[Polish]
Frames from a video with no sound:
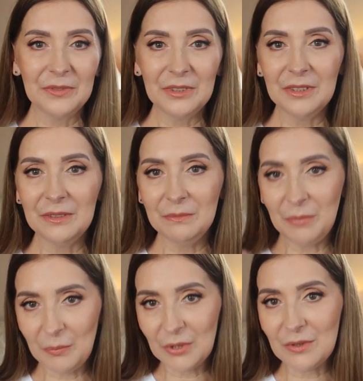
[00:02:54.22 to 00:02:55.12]
w,
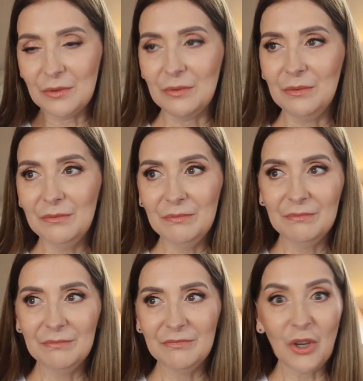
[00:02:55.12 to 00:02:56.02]
po prostu
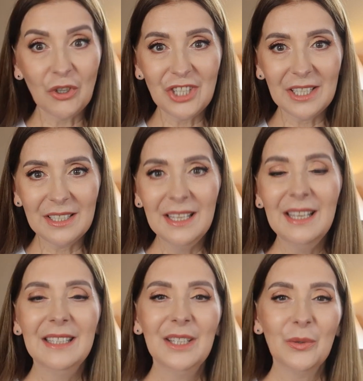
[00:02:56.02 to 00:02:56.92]
w koczek,
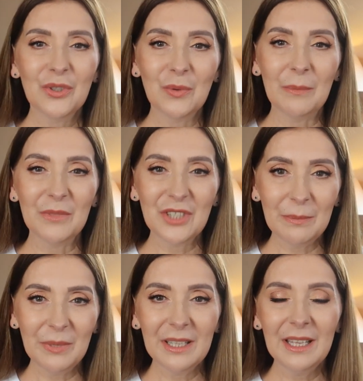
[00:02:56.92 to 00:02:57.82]
nałożyłam
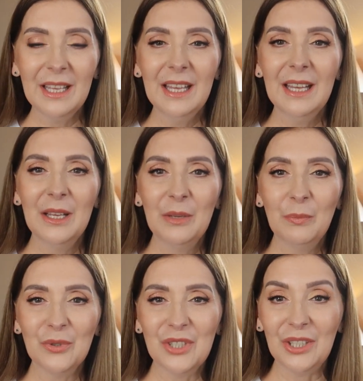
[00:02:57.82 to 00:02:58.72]
czepek, y,
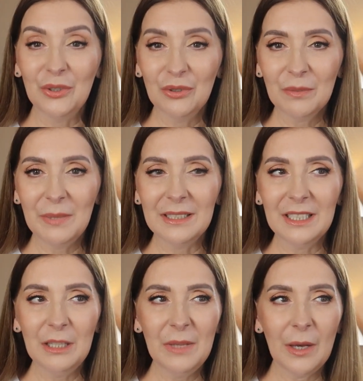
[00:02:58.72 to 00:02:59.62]
później
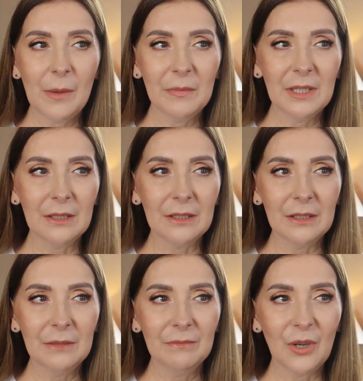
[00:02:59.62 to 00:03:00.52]
turban i miałam ten
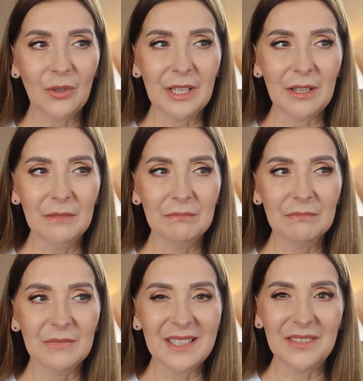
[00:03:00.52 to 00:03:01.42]
olej z